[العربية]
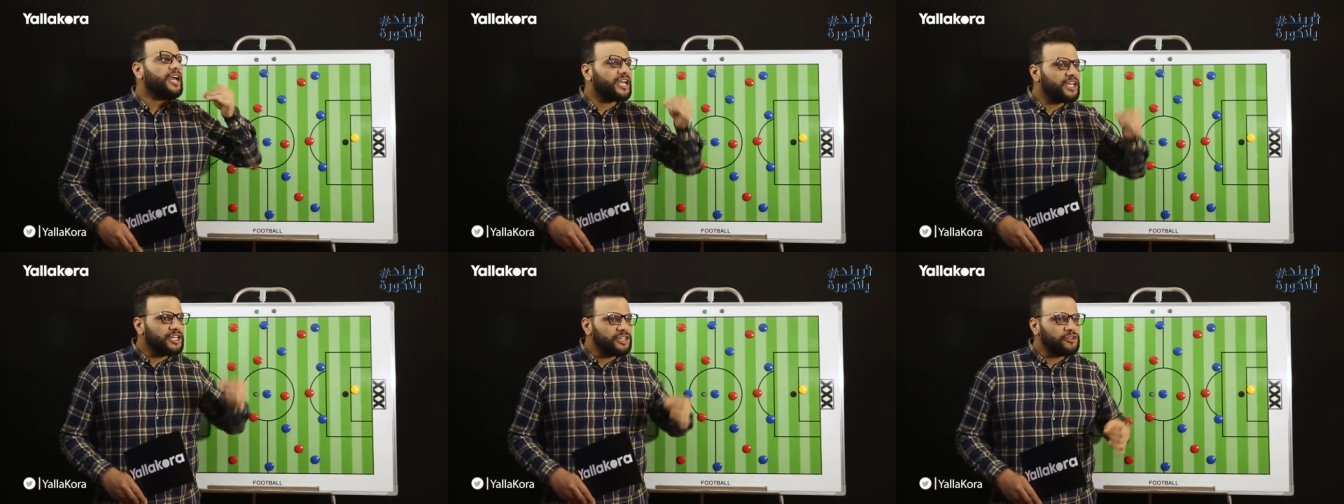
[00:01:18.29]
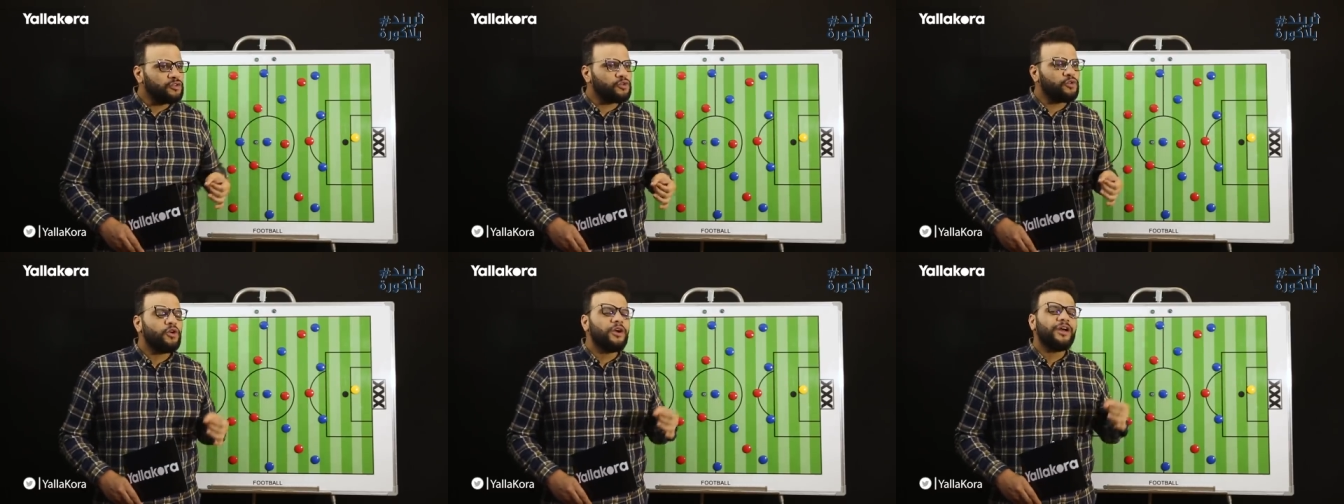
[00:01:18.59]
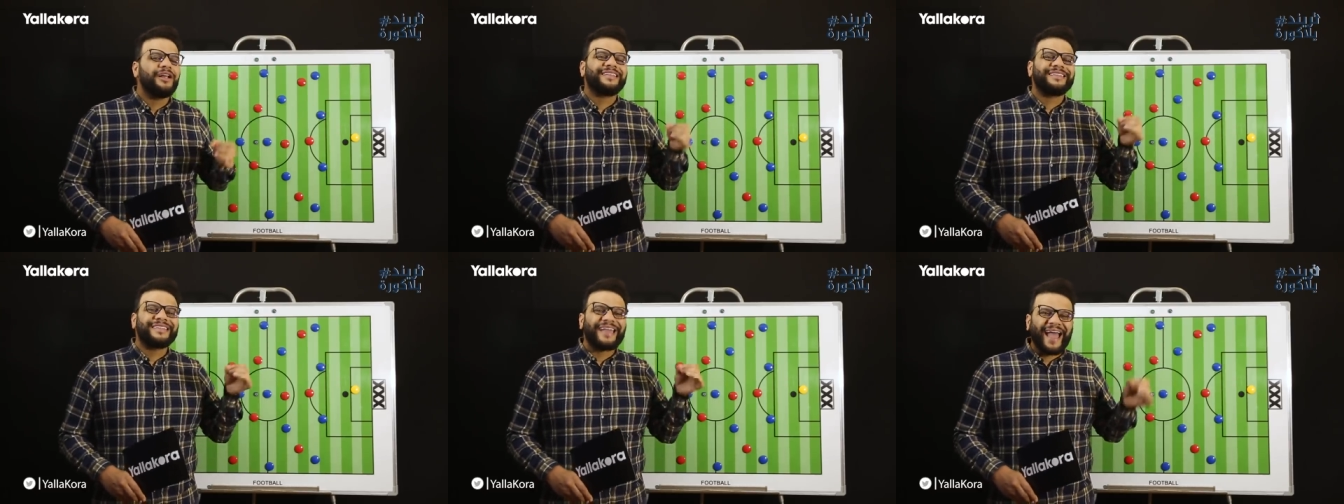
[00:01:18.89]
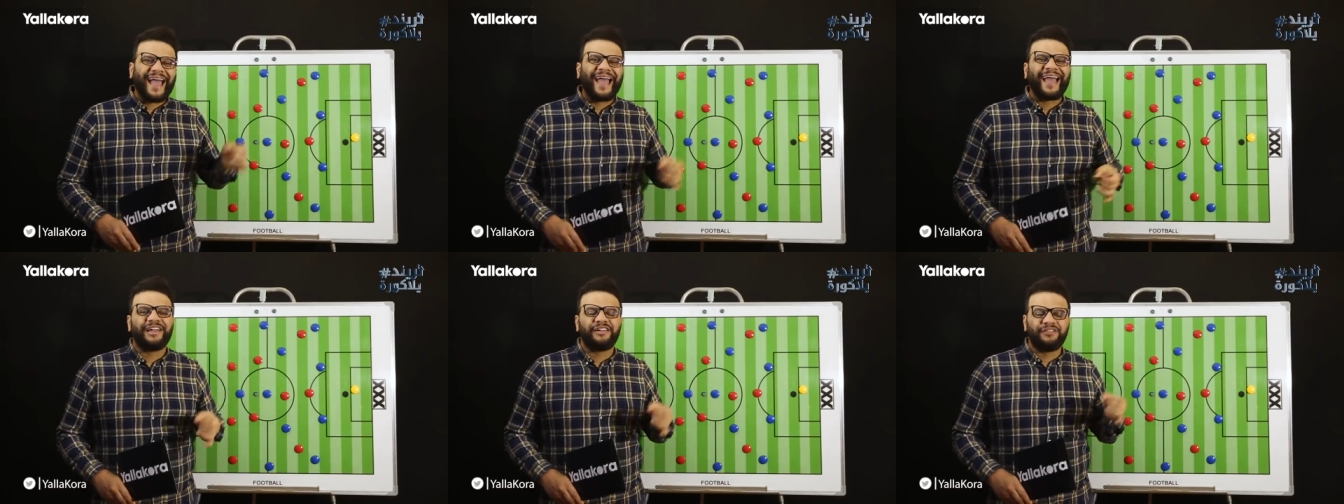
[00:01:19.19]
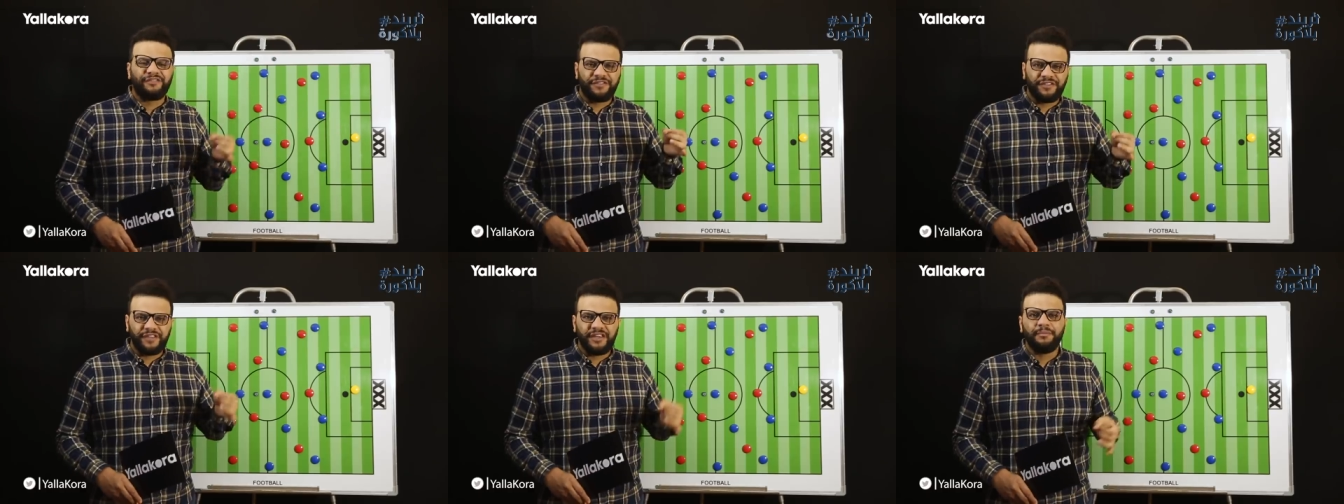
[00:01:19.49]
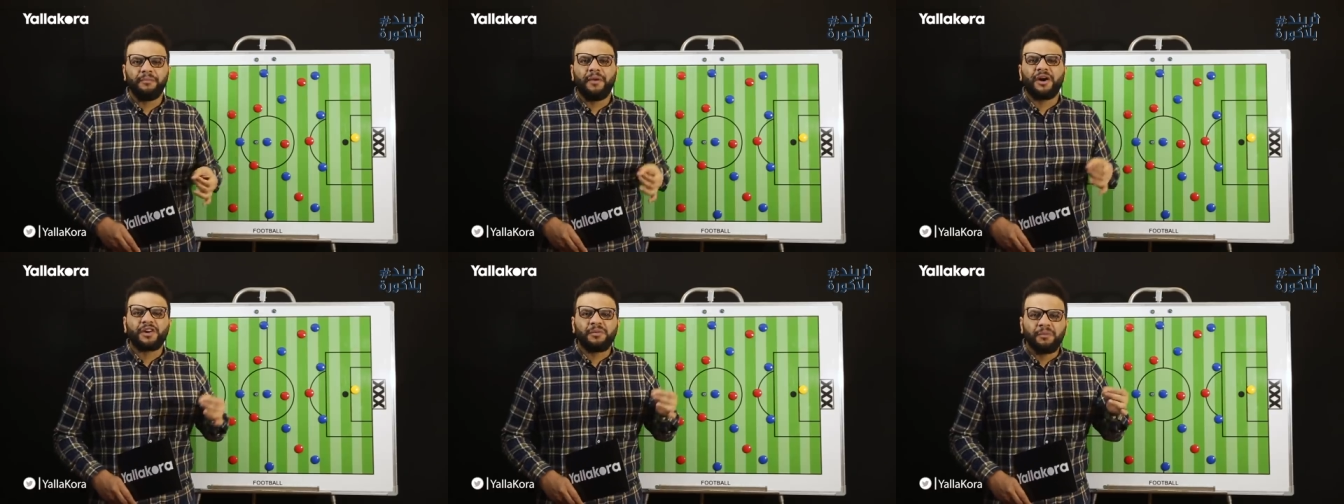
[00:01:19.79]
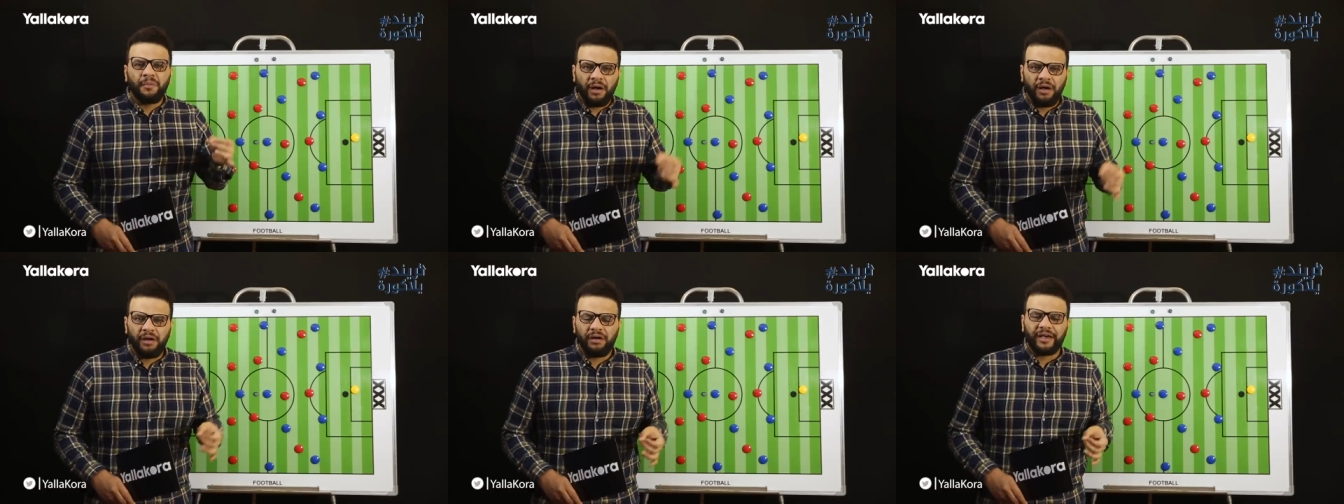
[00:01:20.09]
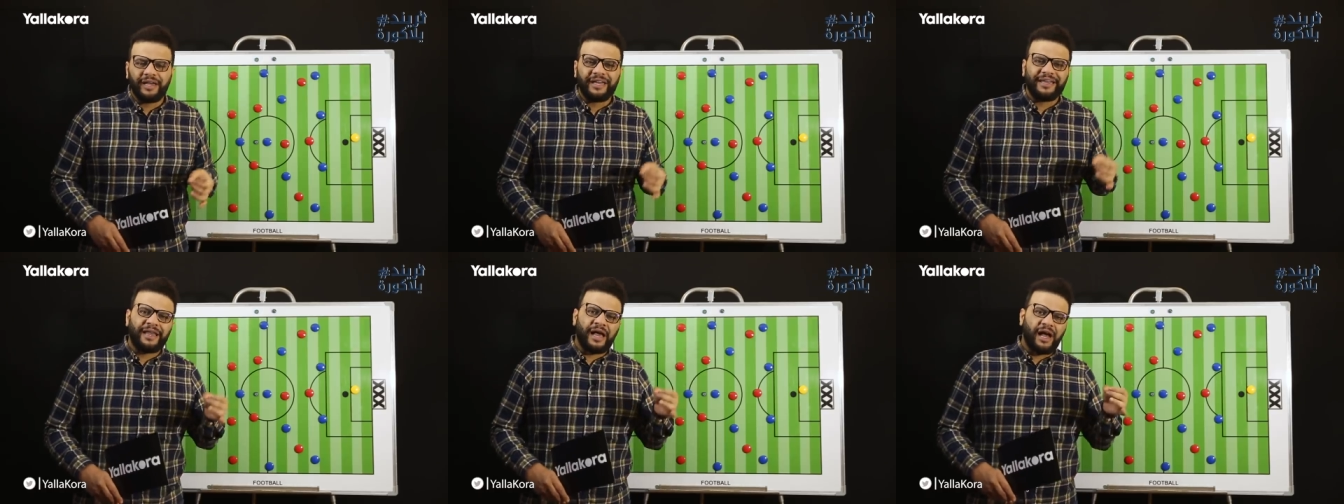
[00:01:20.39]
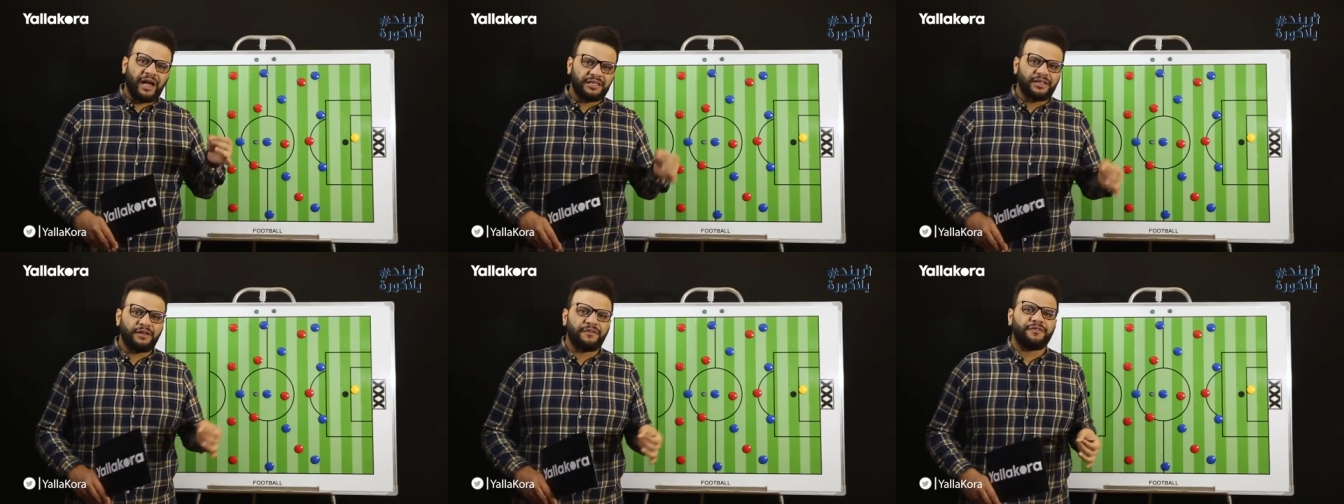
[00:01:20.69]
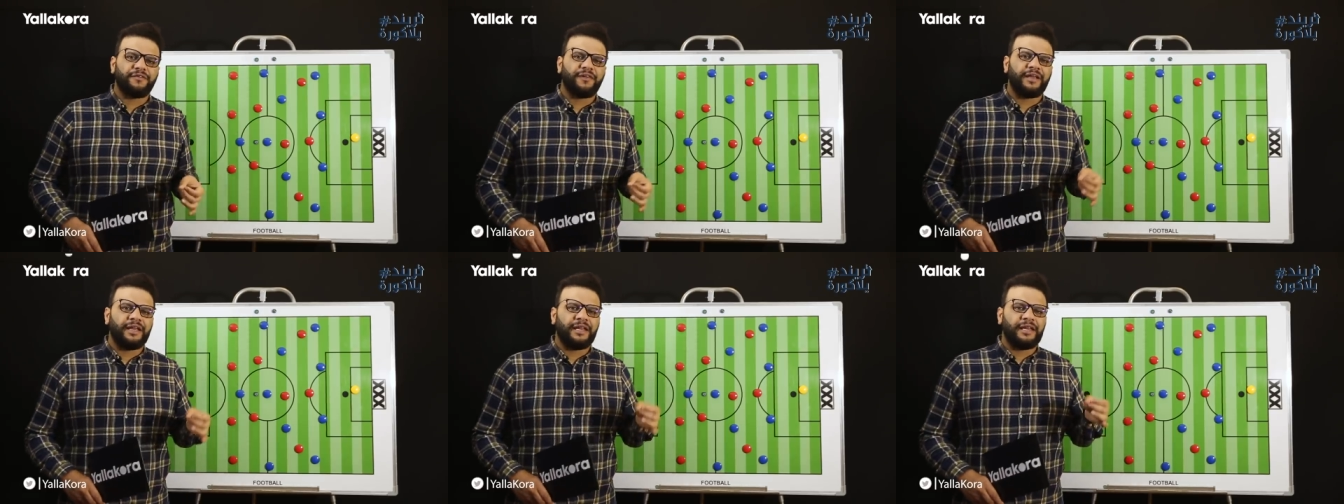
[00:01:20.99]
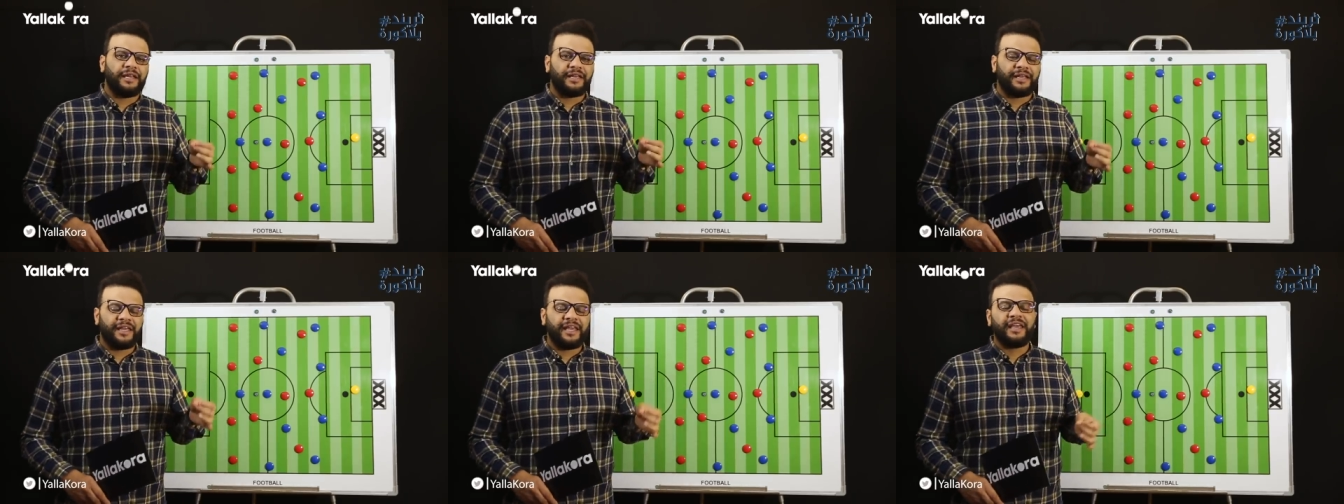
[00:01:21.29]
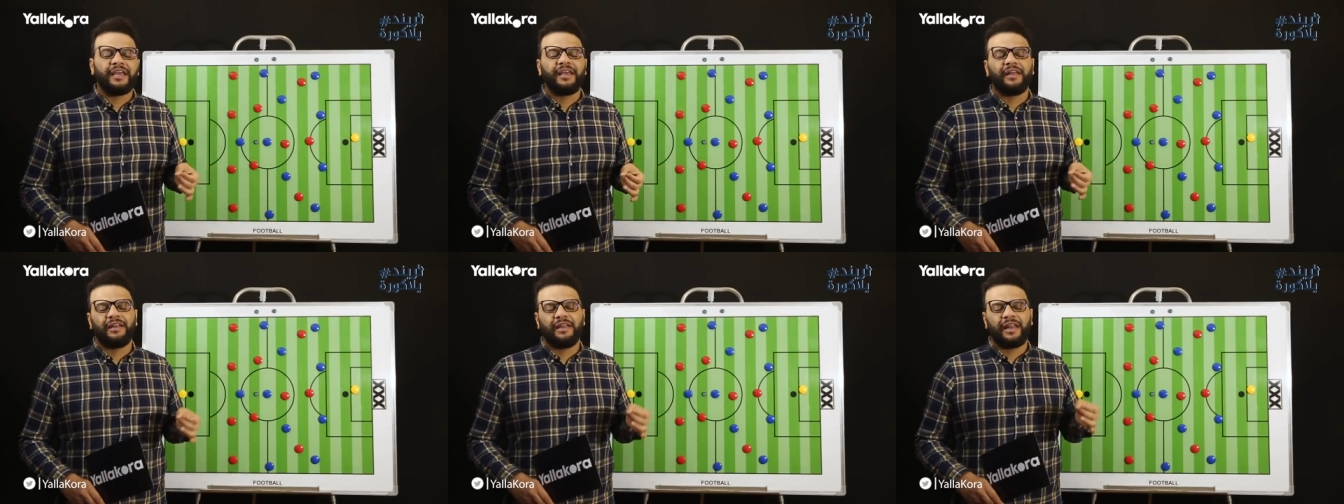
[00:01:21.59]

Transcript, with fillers: انه دخل في مرماه الهدف اللي جه